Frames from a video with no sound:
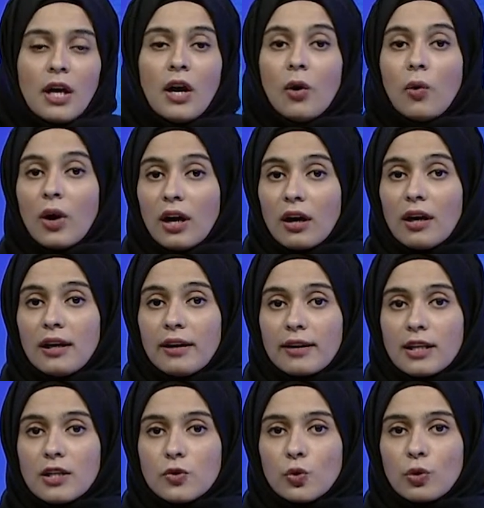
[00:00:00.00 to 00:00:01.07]
وقال
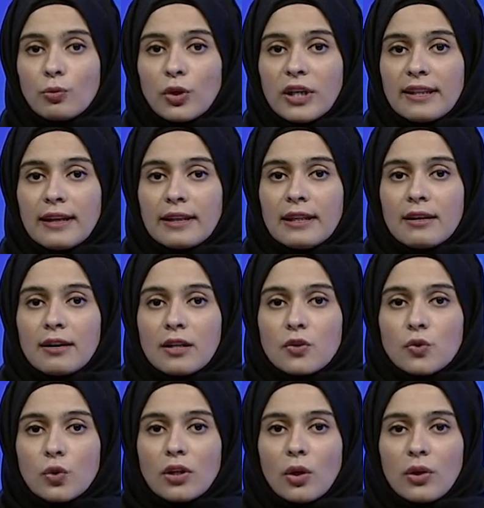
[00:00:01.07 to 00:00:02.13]
الرئيس الموريتاني رئيس
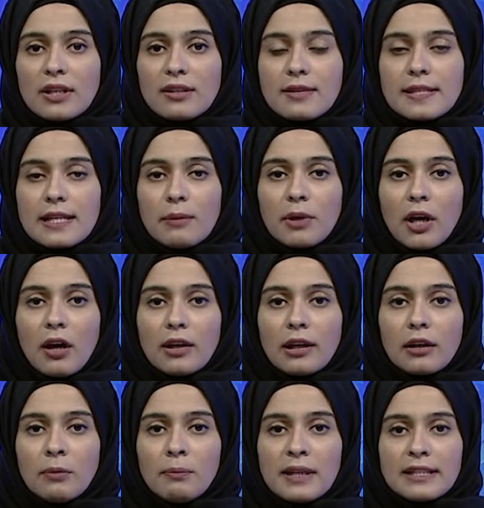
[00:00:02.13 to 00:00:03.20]
الدورة السابقة
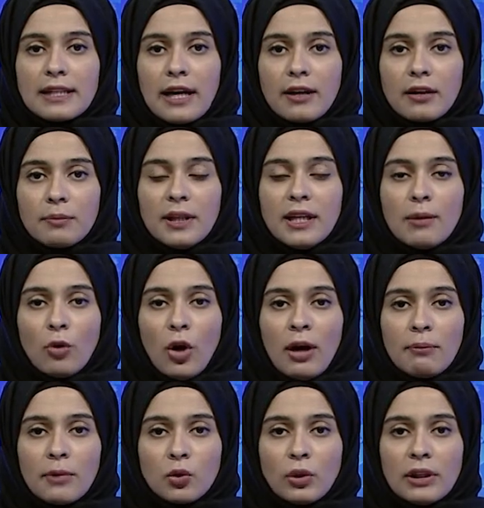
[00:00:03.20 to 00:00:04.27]
للقمة العربية
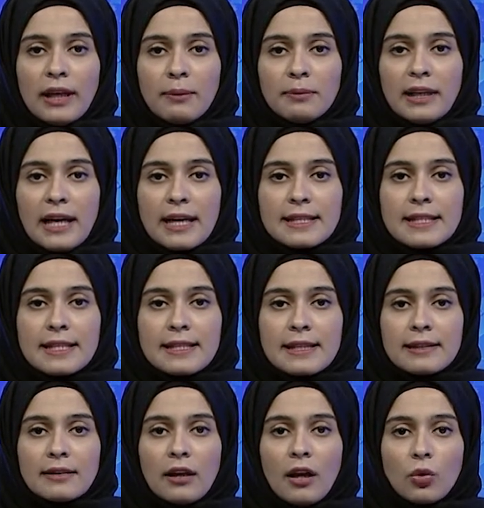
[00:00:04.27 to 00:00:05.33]
محمد ولد عبد العزيز
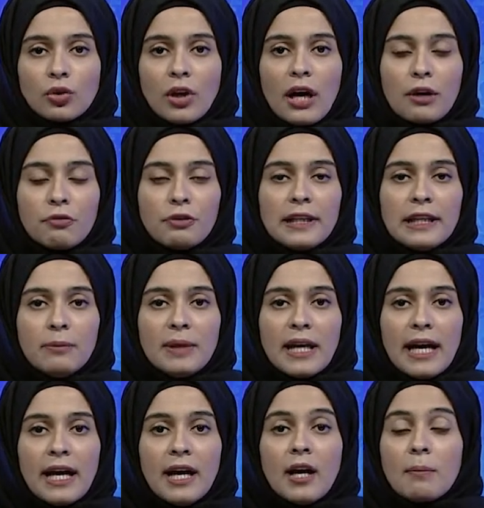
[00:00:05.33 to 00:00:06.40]
إن الأوضاع في
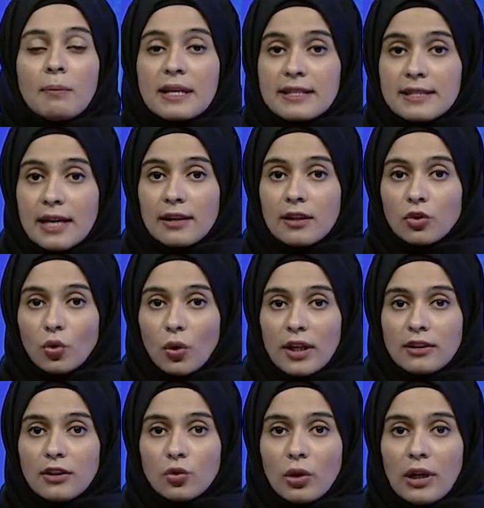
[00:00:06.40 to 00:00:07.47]
ليبيا ما زالت
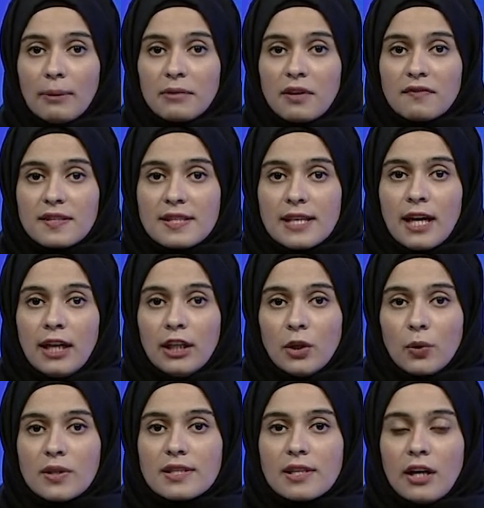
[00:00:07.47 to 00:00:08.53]
تهدد الأمن في الساحل
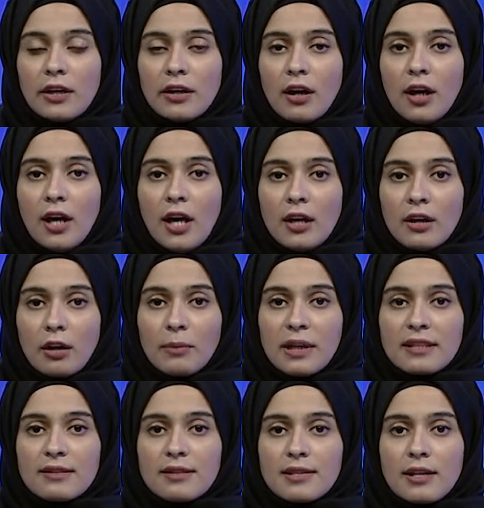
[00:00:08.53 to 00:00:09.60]
والصحراء رغم
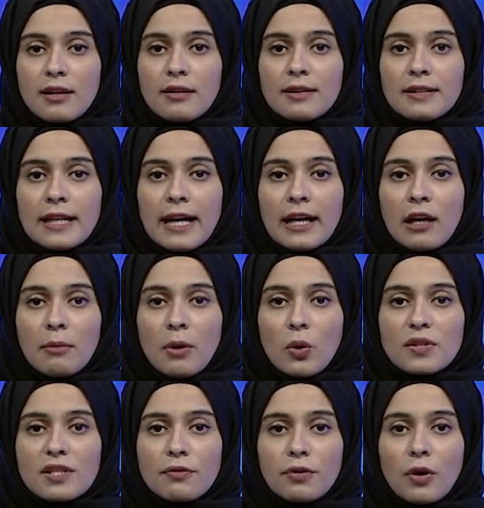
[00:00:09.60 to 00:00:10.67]
الانتصارات على ما
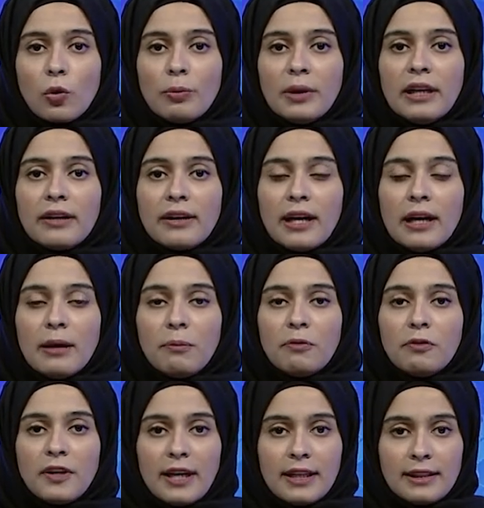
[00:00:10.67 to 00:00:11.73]
وصفه بالإرهاب
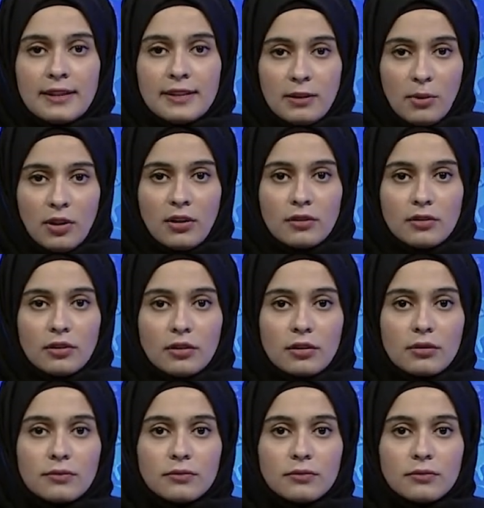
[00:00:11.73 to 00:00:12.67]
في عدة مناطق